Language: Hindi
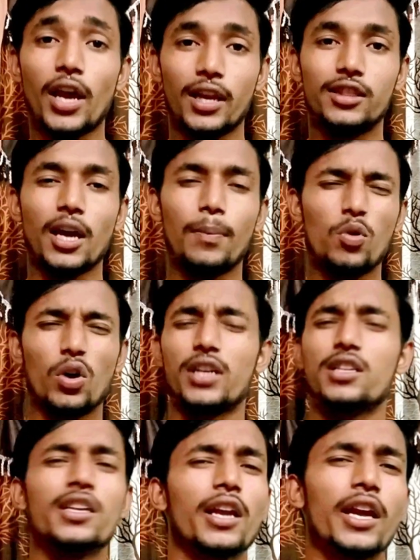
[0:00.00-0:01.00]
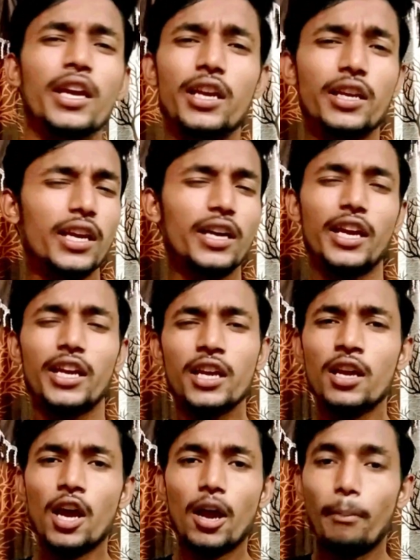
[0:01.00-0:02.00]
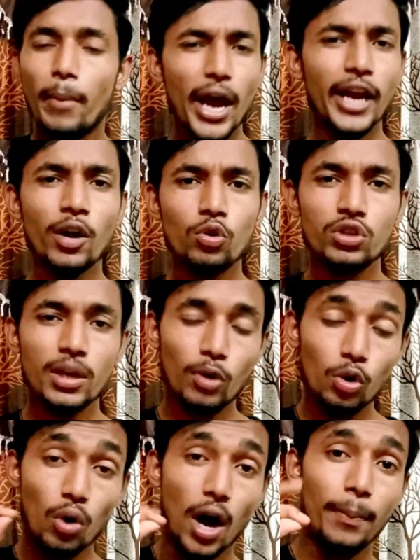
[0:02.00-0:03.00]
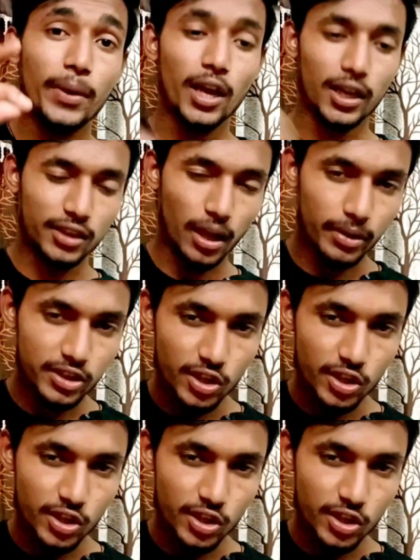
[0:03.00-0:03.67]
तो क्या लगता है आपको कलेक्शन करेगी कि नहीं करेगी मैं आगे कुछ नहीं बोलूँगा आप क्या लगता है